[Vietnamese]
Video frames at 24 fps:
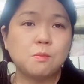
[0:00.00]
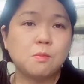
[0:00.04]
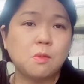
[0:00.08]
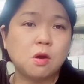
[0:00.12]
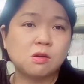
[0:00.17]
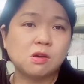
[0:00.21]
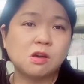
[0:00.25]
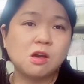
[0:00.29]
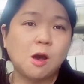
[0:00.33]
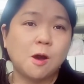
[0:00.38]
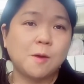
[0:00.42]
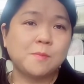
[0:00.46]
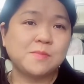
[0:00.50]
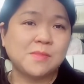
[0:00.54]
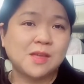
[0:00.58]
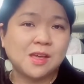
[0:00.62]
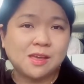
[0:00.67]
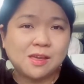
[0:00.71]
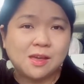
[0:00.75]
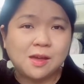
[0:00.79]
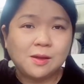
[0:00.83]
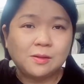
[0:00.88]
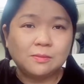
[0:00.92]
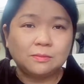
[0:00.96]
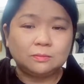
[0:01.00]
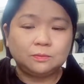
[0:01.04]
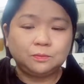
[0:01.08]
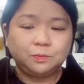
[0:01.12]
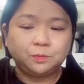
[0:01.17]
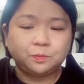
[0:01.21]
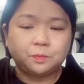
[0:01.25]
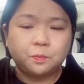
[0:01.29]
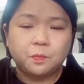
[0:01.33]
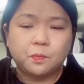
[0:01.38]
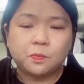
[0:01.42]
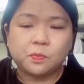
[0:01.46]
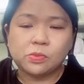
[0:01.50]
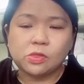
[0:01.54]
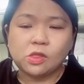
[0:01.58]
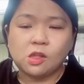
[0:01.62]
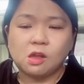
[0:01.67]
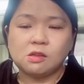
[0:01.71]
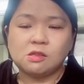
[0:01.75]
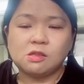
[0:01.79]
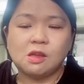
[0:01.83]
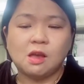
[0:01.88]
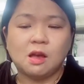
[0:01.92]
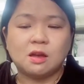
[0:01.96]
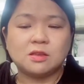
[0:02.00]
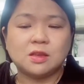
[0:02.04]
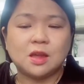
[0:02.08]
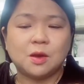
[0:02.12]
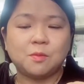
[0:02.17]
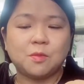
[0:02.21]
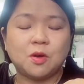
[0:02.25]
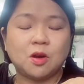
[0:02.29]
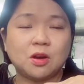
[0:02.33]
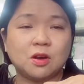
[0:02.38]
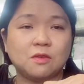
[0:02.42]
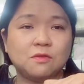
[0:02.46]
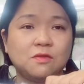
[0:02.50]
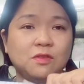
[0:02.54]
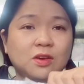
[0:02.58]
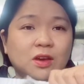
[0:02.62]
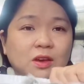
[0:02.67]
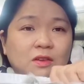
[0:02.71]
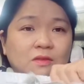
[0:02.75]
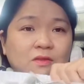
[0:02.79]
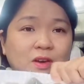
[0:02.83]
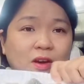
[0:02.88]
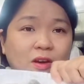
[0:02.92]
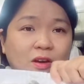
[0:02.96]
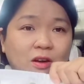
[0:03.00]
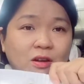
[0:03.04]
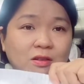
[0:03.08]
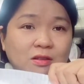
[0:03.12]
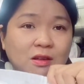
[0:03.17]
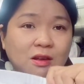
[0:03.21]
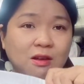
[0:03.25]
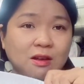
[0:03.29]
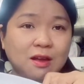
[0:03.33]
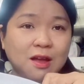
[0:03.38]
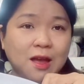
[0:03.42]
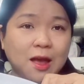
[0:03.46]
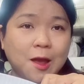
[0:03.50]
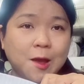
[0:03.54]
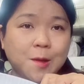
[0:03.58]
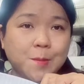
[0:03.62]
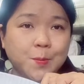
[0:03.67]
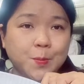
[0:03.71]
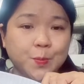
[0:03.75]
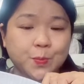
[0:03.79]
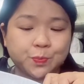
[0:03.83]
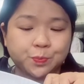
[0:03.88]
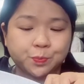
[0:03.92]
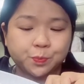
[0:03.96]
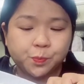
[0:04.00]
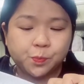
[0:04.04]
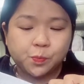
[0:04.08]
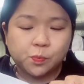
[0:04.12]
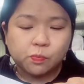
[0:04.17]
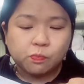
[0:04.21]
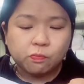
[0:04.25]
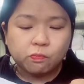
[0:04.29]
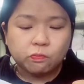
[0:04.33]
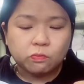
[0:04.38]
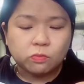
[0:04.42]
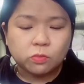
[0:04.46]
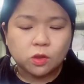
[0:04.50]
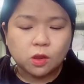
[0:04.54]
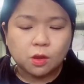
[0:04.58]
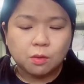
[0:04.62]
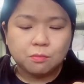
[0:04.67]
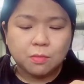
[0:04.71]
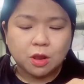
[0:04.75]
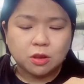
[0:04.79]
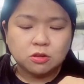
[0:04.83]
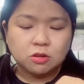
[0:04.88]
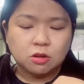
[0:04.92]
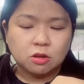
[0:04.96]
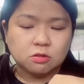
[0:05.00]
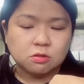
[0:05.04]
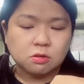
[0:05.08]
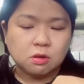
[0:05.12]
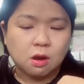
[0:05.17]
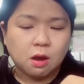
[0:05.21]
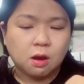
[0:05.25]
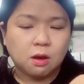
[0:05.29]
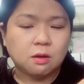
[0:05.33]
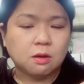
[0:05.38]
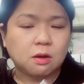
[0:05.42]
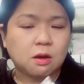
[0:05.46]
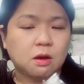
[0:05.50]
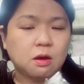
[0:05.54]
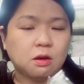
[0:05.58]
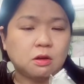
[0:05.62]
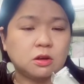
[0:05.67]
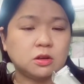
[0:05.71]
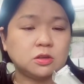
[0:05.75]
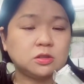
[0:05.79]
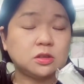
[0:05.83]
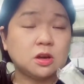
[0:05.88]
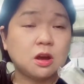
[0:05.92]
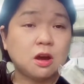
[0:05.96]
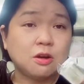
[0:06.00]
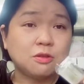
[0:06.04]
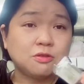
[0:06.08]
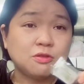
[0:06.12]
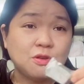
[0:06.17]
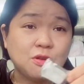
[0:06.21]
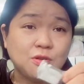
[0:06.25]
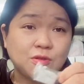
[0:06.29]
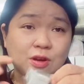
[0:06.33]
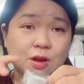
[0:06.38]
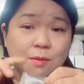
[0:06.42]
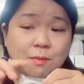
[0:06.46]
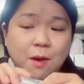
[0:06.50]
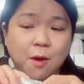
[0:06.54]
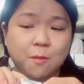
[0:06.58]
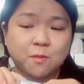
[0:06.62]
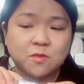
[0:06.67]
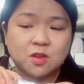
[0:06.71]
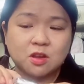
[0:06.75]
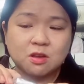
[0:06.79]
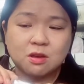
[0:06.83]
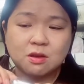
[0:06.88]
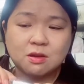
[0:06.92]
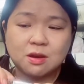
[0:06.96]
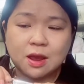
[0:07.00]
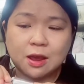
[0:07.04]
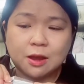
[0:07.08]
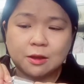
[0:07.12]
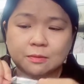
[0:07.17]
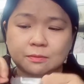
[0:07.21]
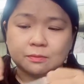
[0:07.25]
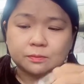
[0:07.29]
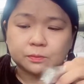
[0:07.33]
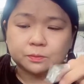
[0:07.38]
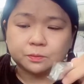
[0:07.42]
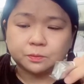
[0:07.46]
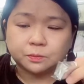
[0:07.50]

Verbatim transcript: một cái hộp này á thì ở trong có cái vị và có những cái bánh nhỏ nhỏ họ có cho vô cái bọc như thế này